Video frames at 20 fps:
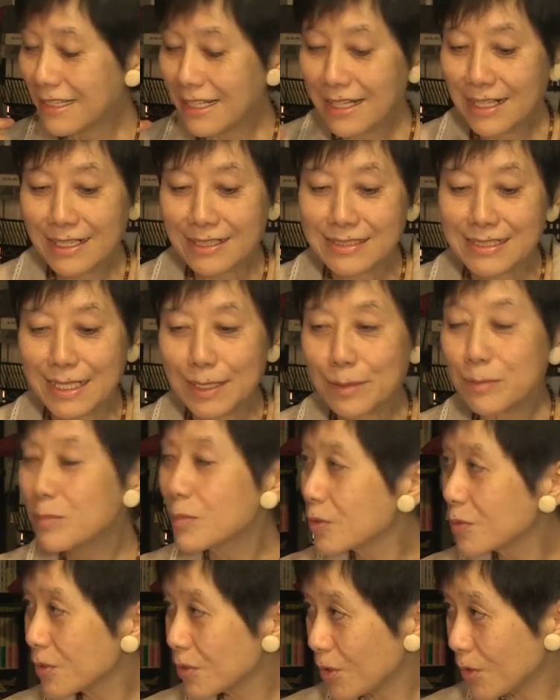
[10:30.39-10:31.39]
で全
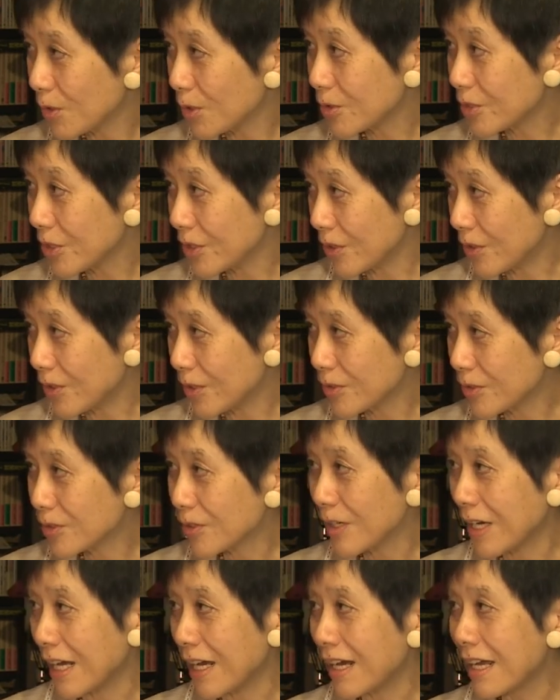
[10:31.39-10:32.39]
文どうしよう
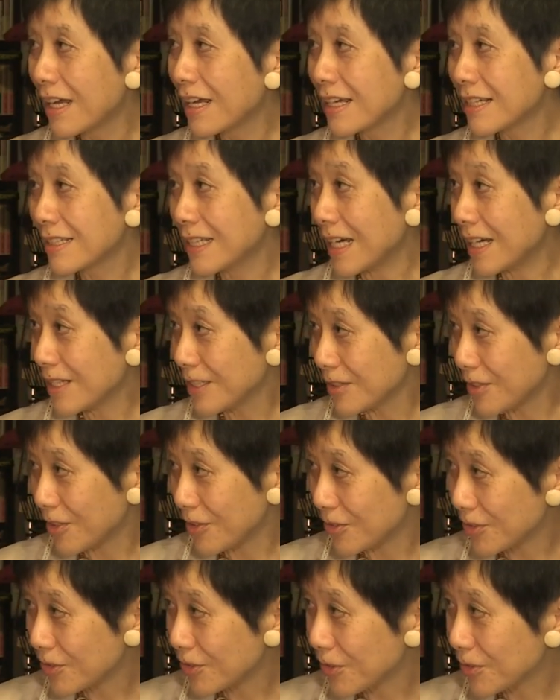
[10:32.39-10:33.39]
とかだい
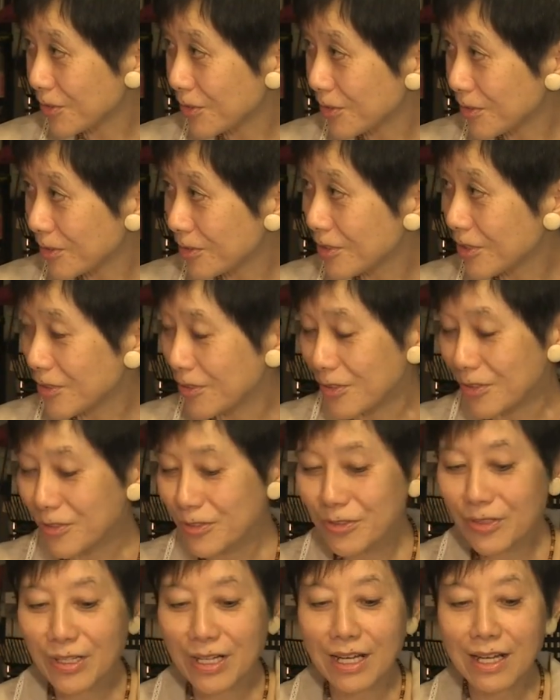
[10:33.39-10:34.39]
きゅう条どうしよ
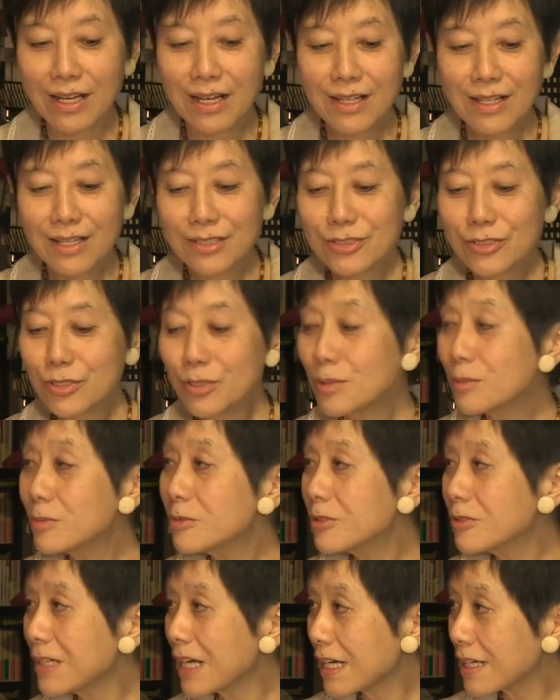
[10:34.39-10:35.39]
うとか、はい、条
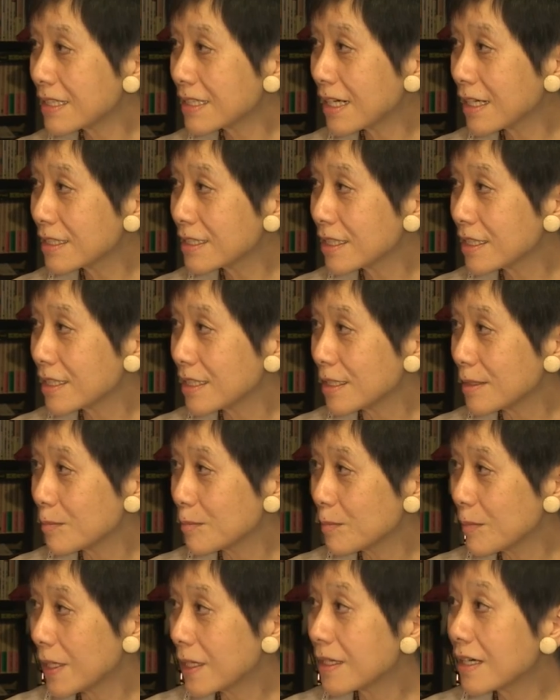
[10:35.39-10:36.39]
文の話
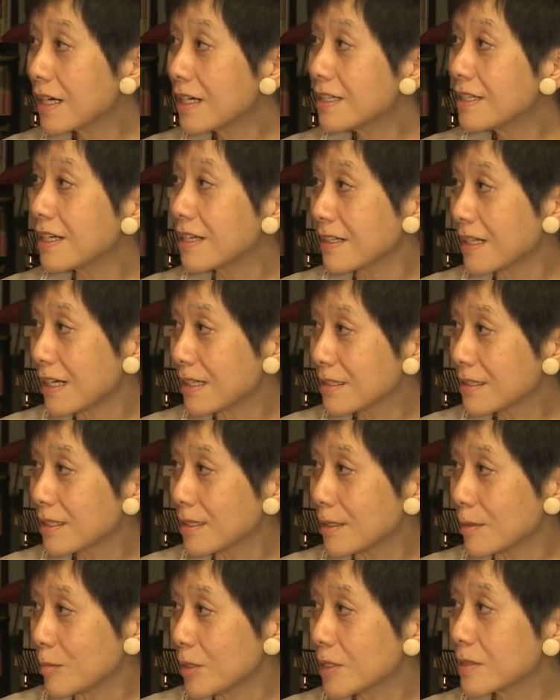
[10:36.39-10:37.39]
ばっかりになっ
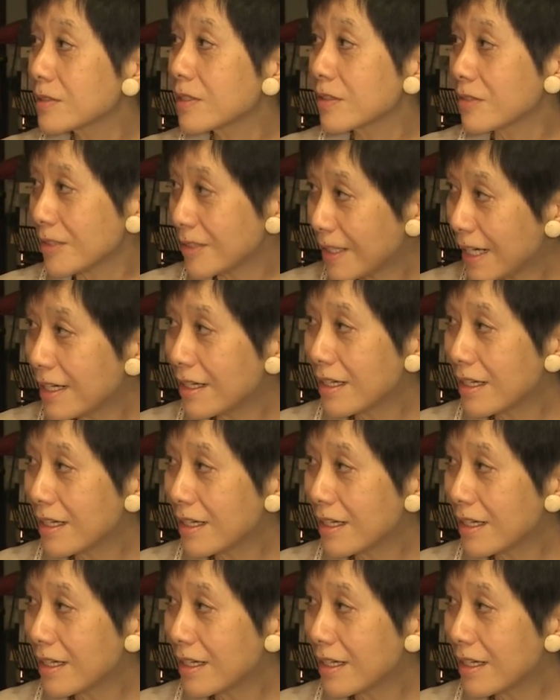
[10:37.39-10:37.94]
てますよね。